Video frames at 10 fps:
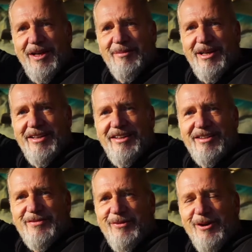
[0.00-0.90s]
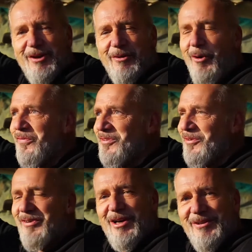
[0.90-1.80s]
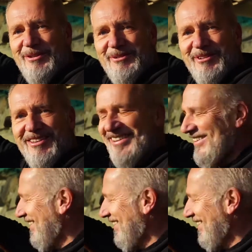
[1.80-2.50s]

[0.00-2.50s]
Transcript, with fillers: hat man das volle offene Fahrvergnügen.